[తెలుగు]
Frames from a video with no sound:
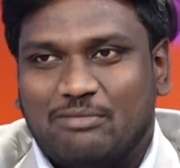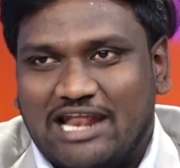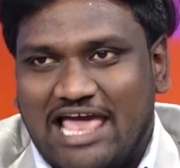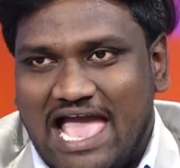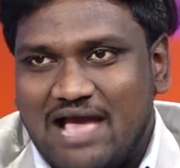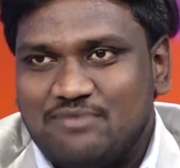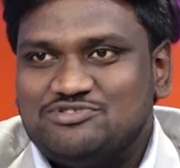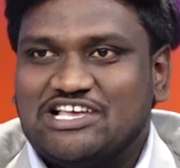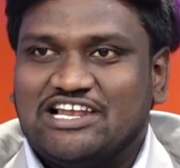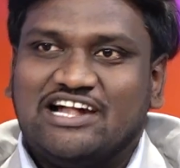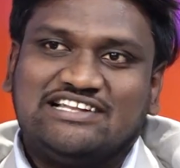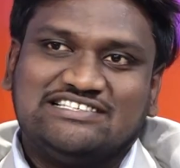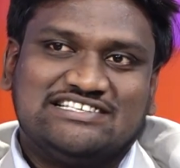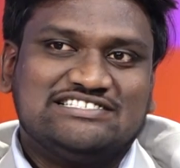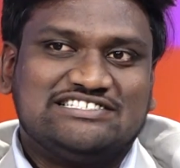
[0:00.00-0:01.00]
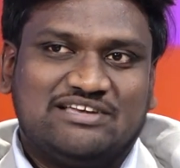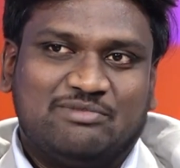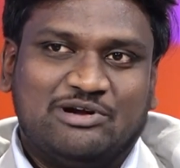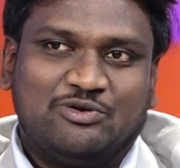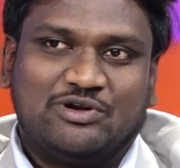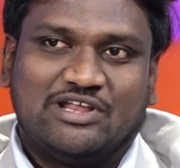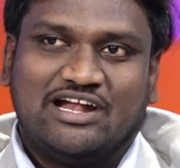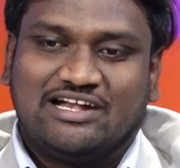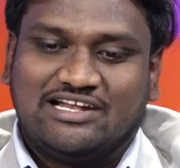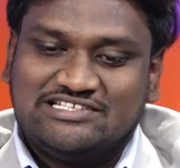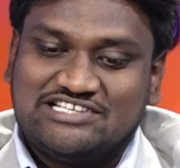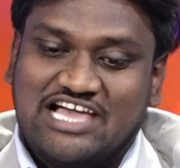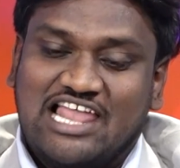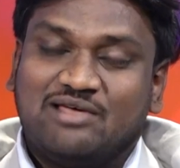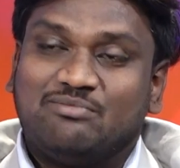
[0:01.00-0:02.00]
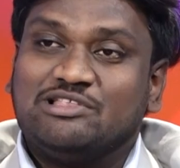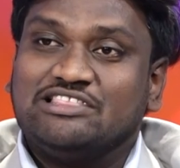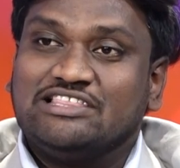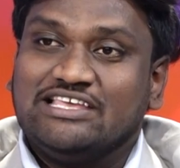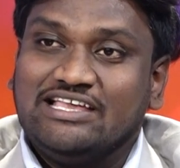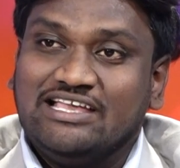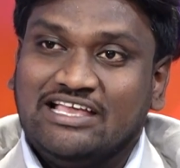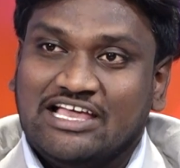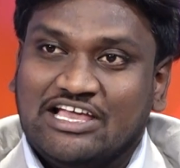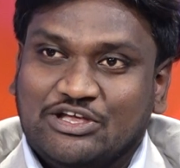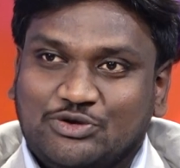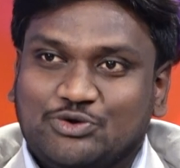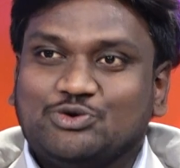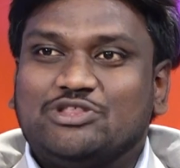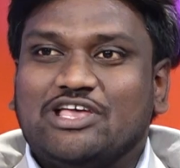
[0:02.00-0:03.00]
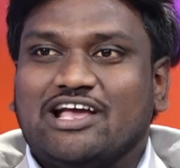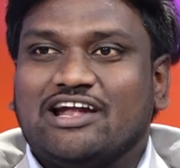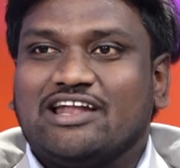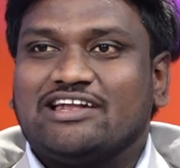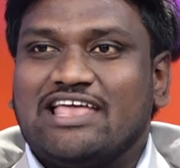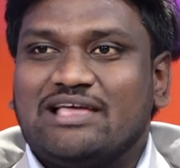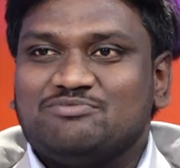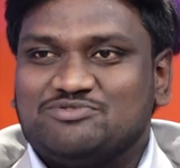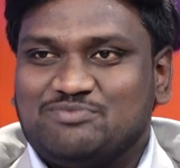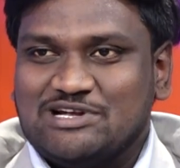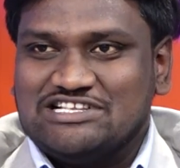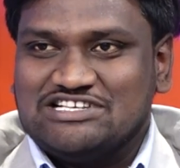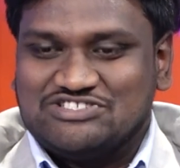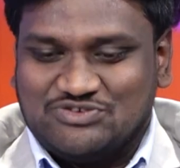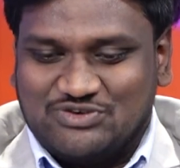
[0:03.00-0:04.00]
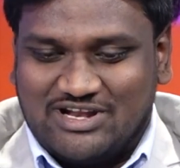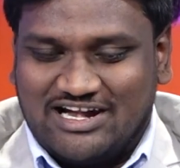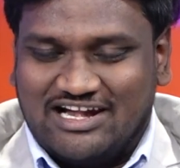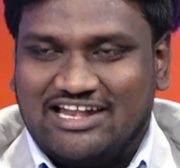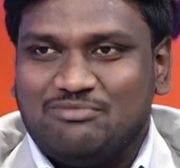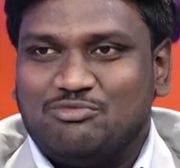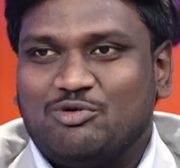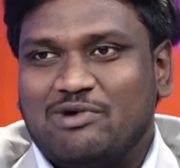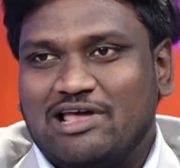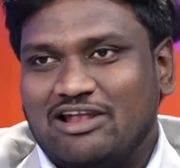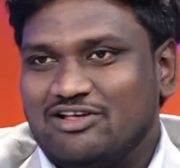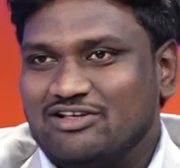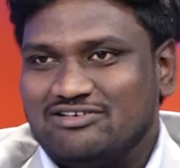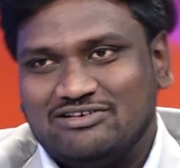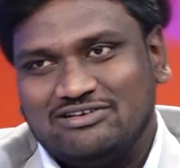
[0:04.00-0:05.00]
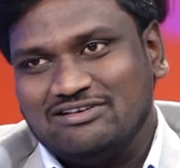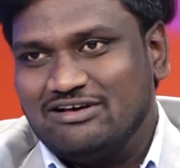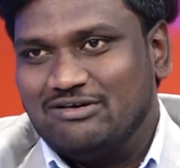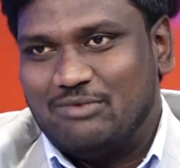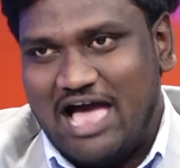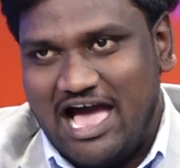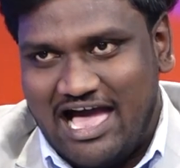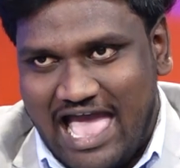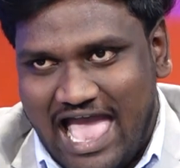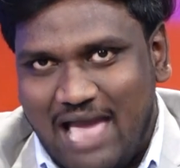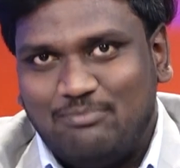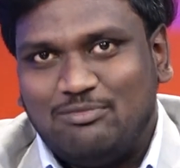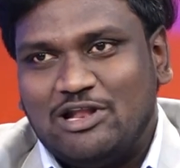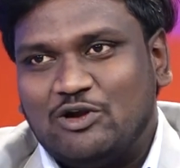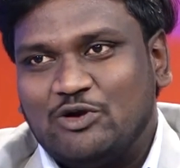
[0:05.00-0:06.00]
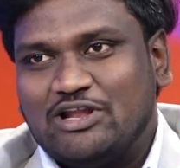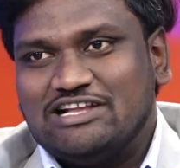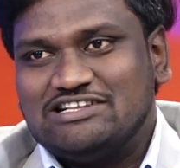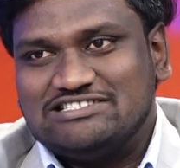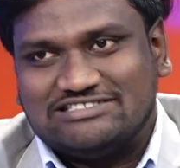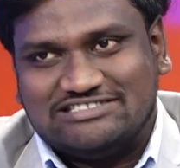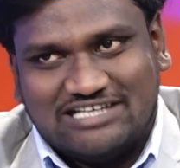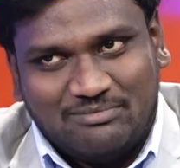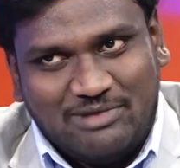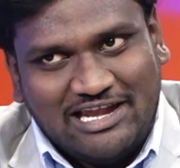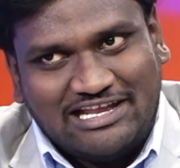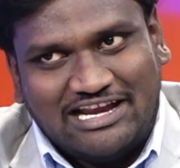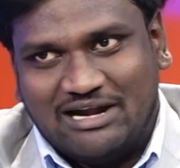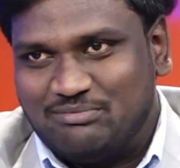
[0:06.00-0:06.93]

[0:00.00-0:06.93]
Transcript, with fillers: మన యాప్స్ ఎలా డిజైన్ చేయబడి ఉంటాయంటే చాలామంది యూత్ ఎక్కడ టైం స్పెండ్ చేస్తున్నారంటే మొబైల్లో ఆ యాప్లలోనే సమయాన్ని